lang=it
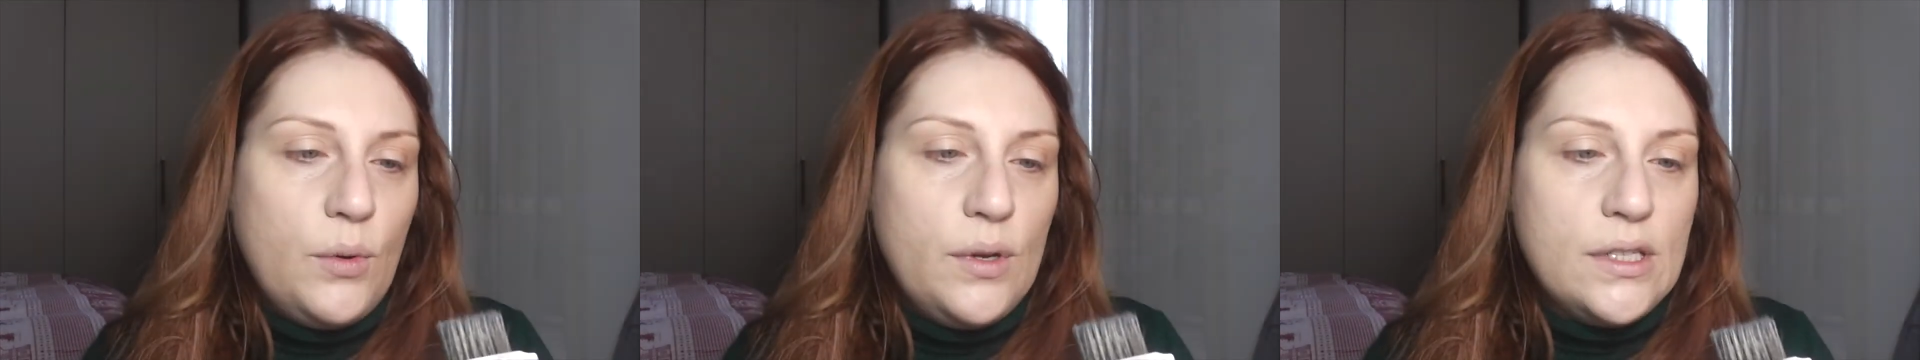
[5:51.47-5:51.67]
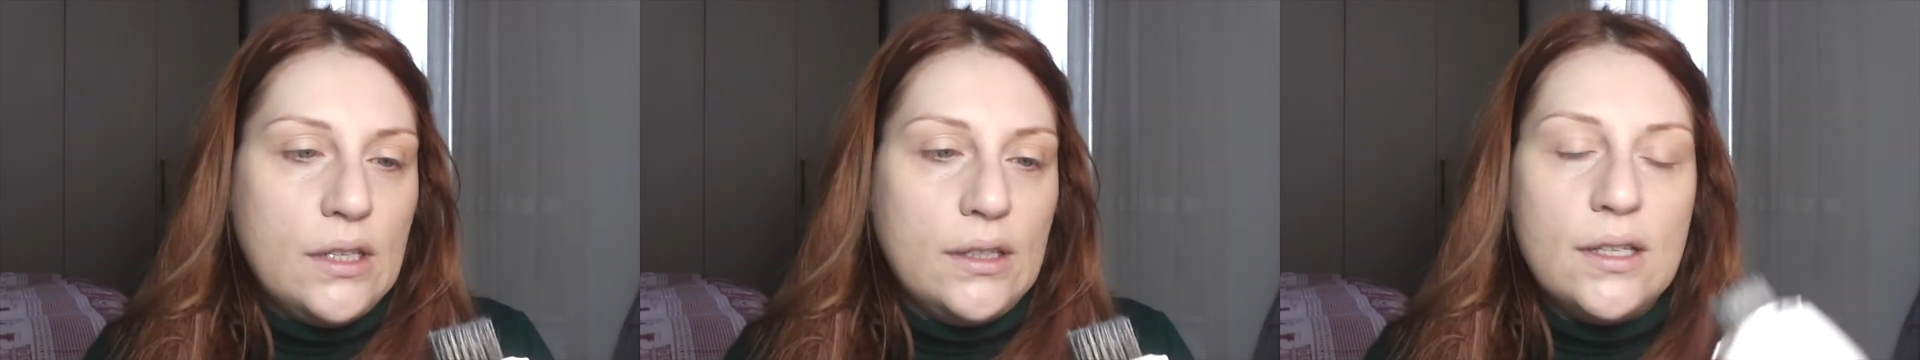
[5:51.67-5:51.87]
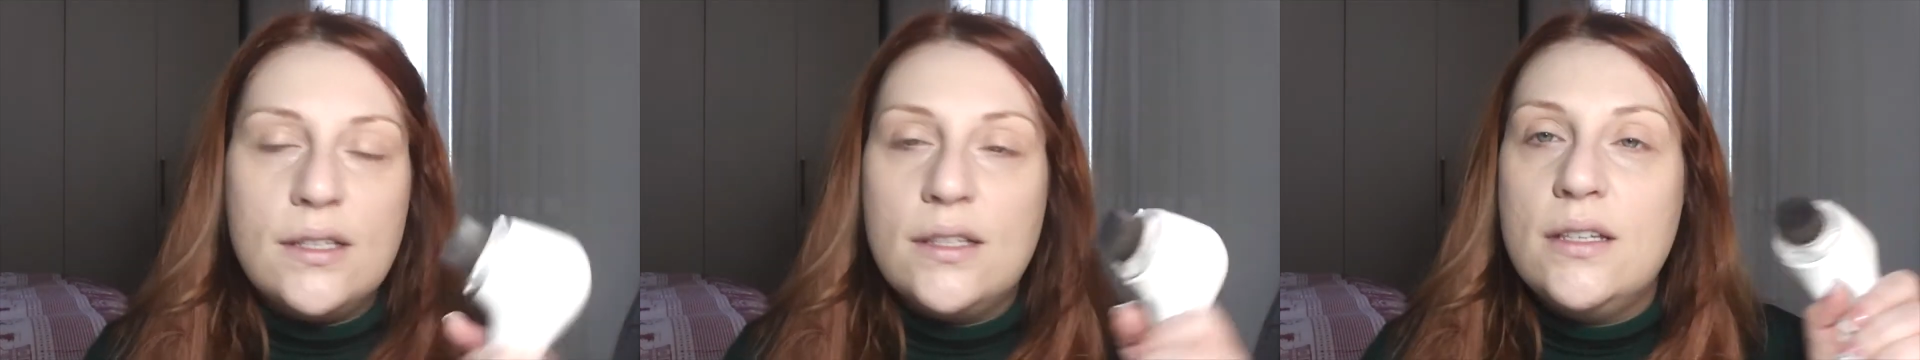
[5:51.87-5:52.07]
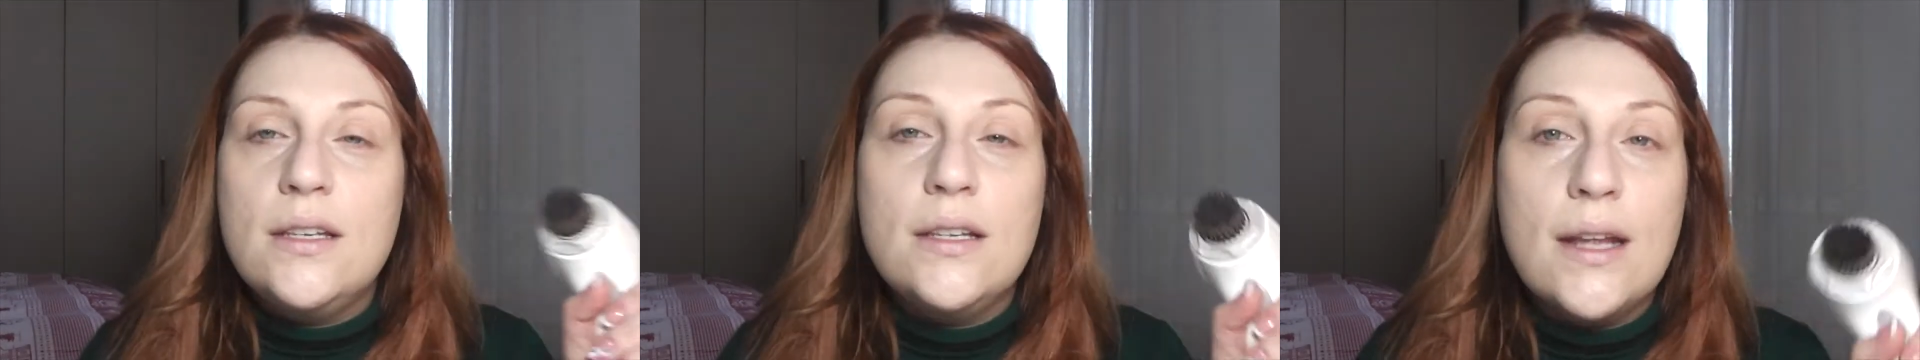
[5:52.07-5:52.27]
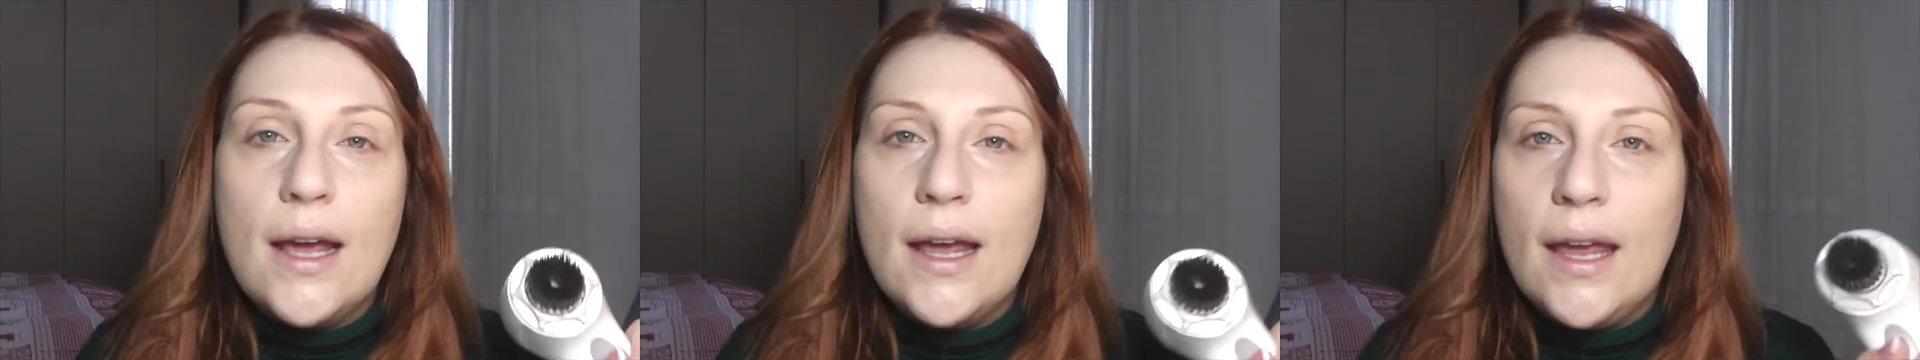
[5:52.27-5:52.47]
questa
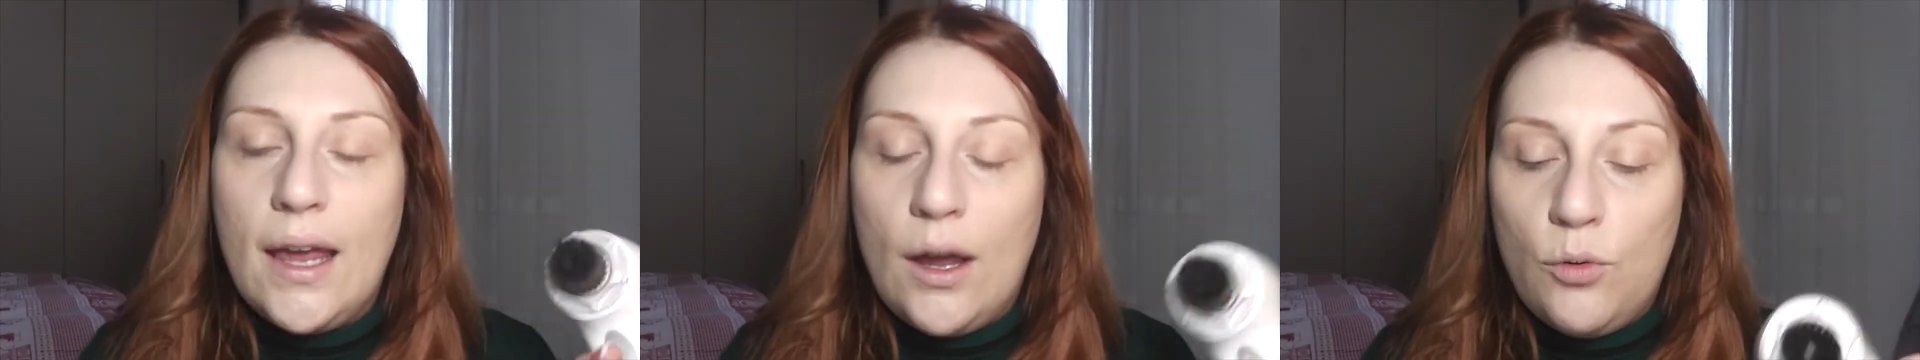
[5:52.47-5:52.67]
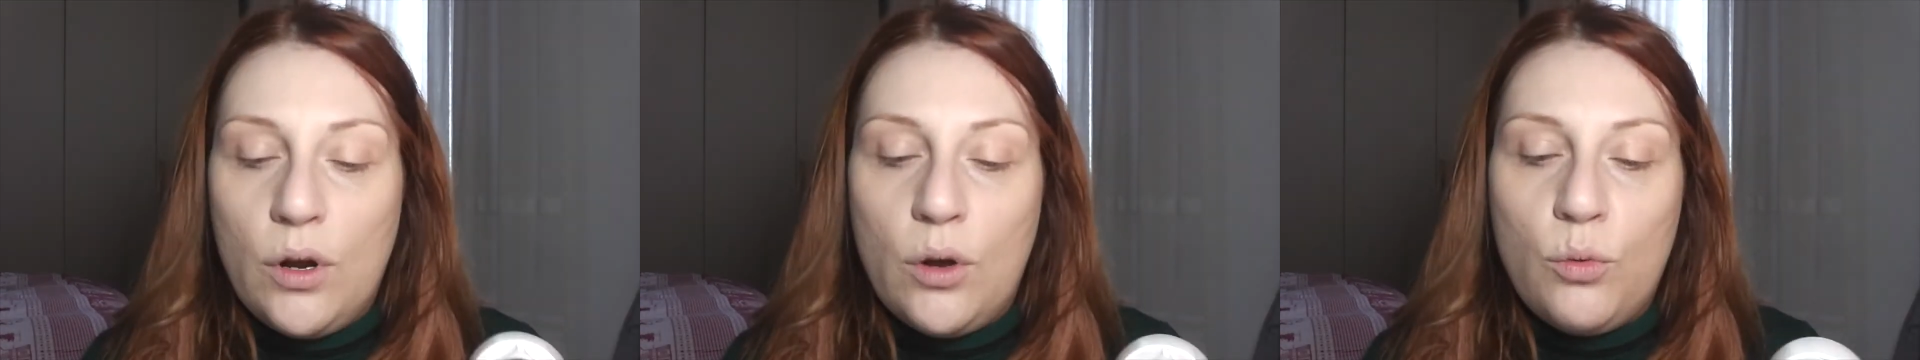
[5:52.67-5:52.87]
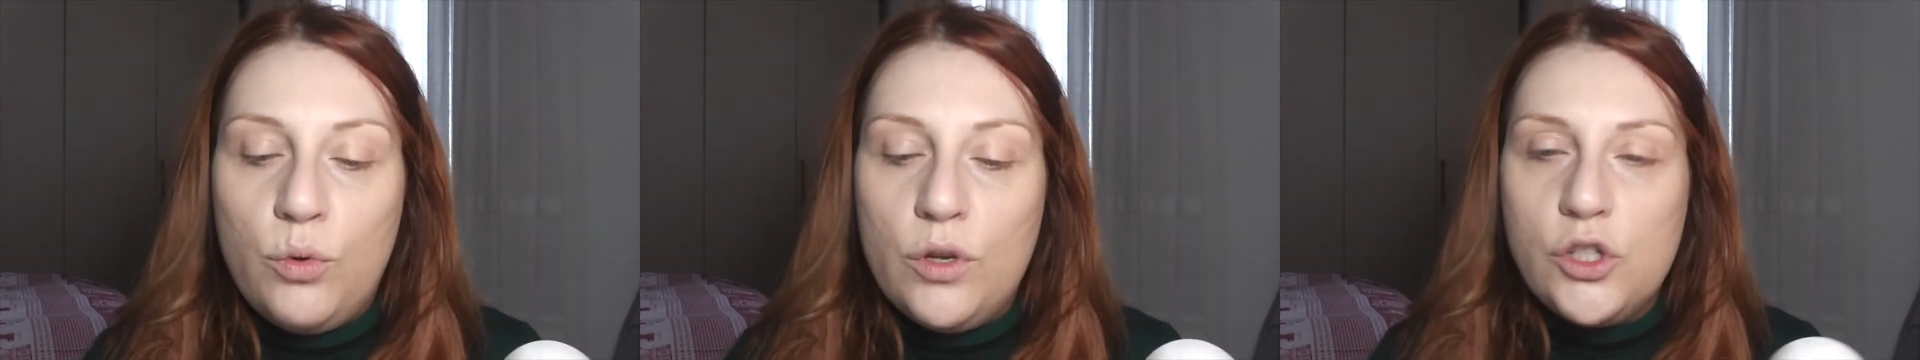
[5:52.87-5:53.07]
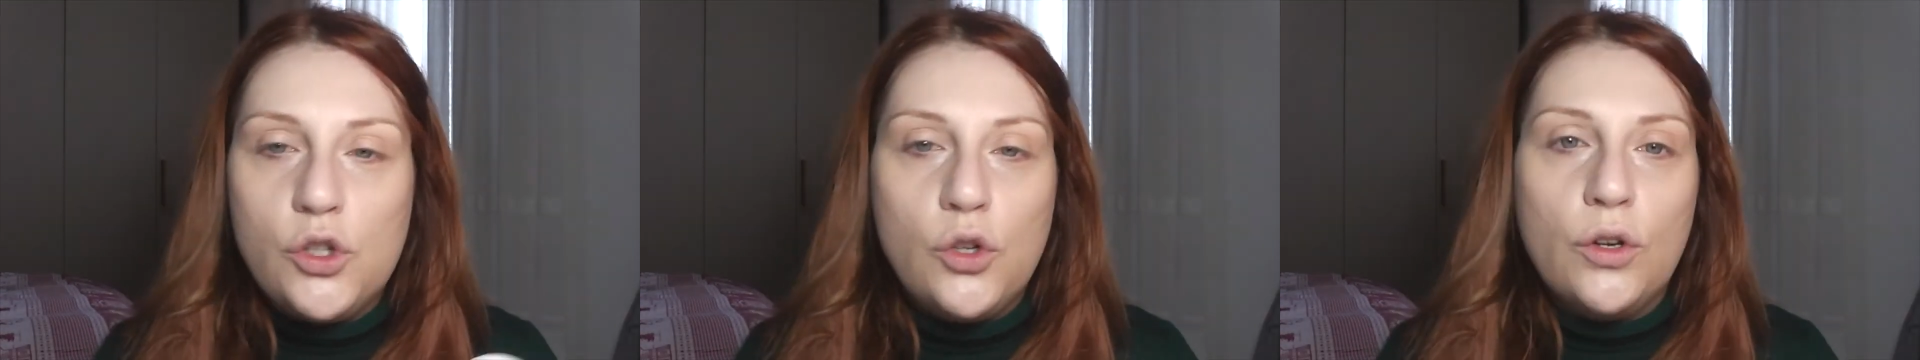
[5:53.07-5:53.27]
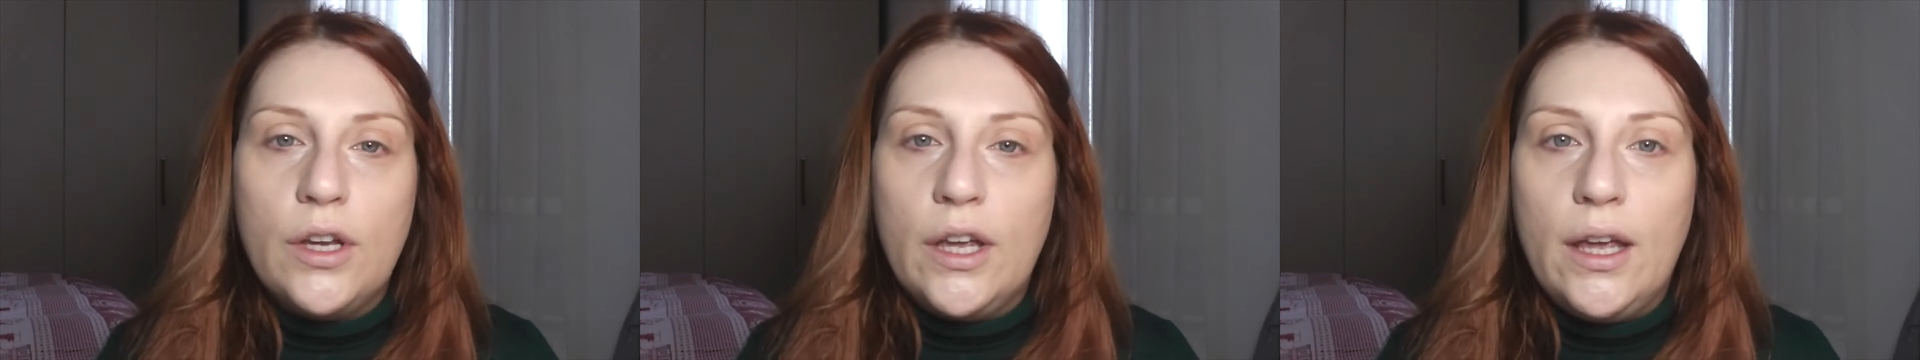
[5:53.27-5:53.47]
testina è un
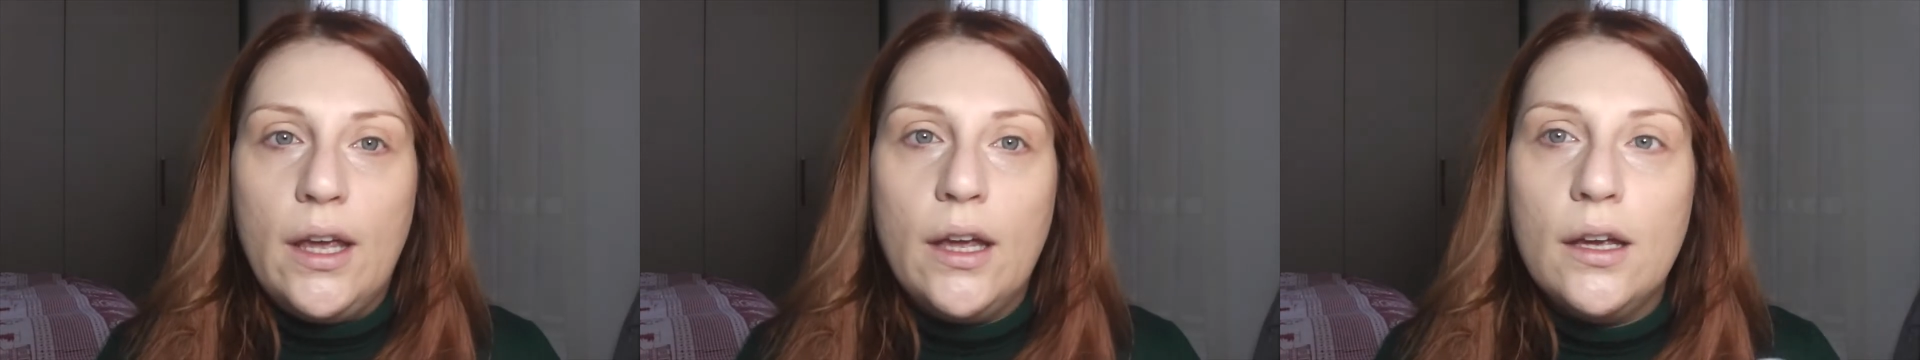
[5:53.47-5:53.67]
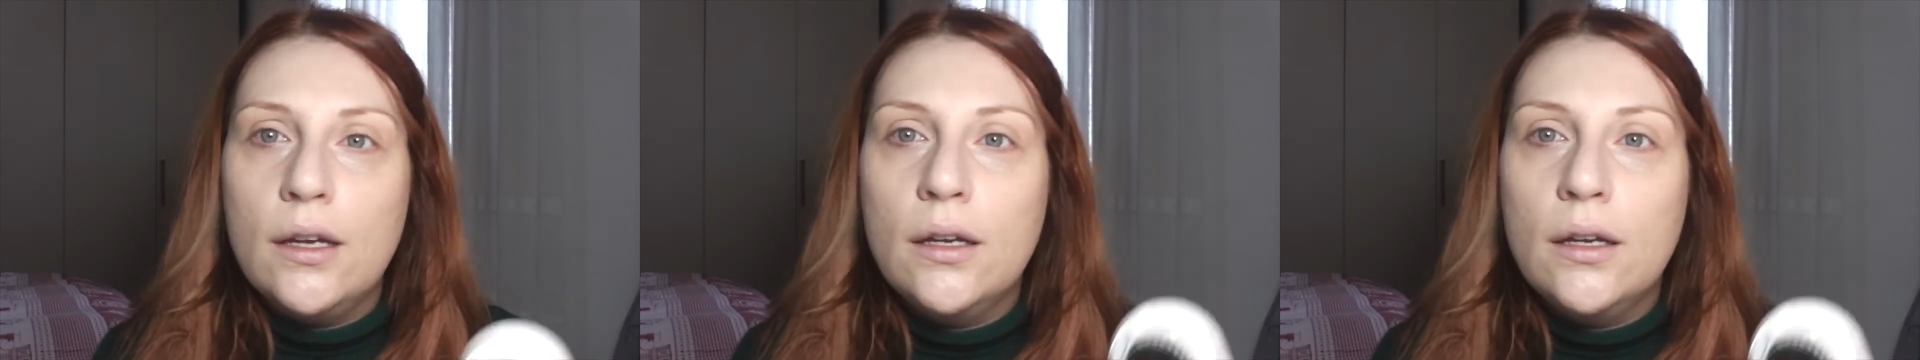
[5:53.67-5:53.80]
acquisto che